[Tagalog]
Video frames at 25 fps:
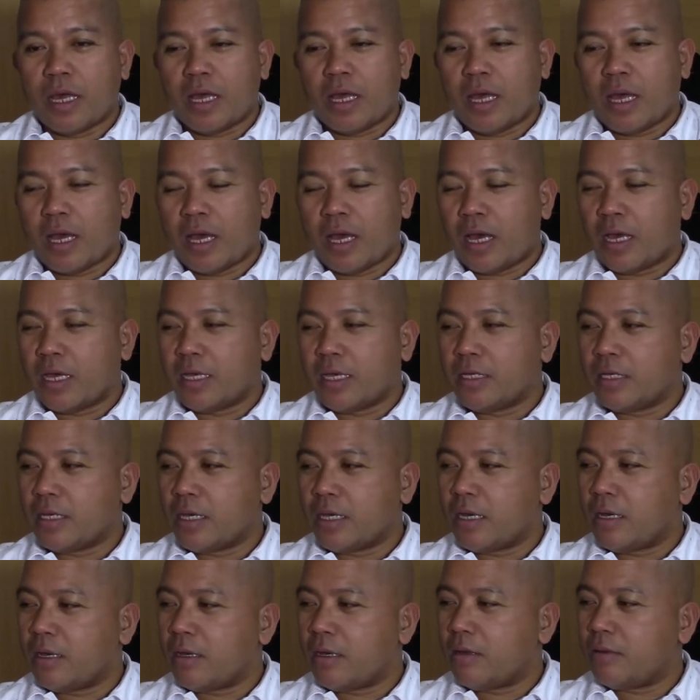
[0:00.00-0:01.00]
ay
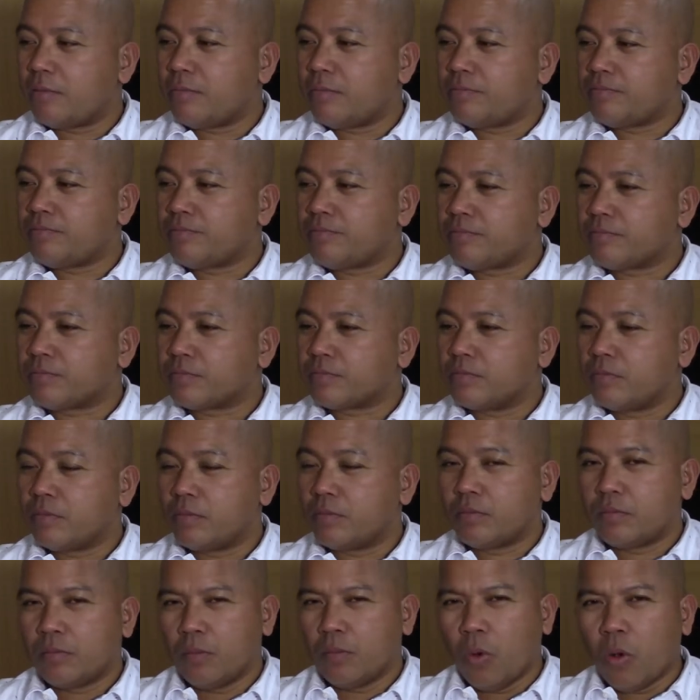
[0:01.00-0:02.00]
uh,
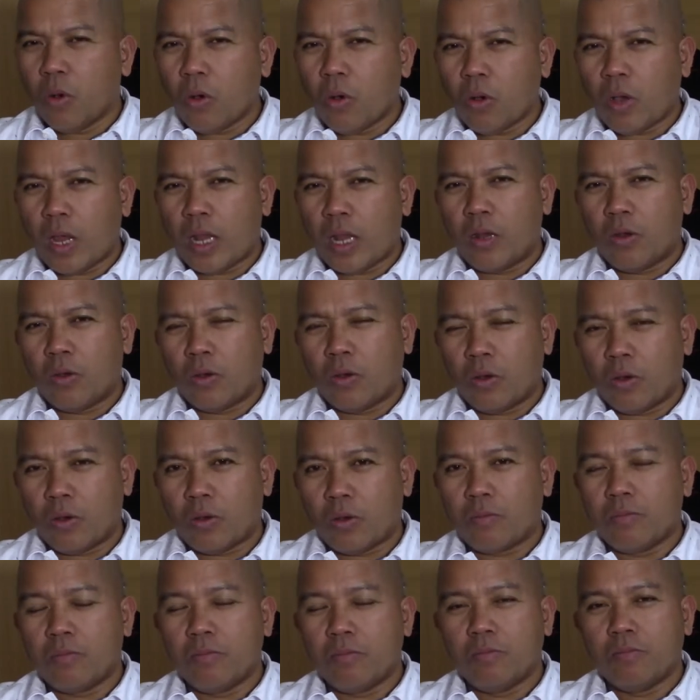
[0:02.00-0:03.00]
buo ang loob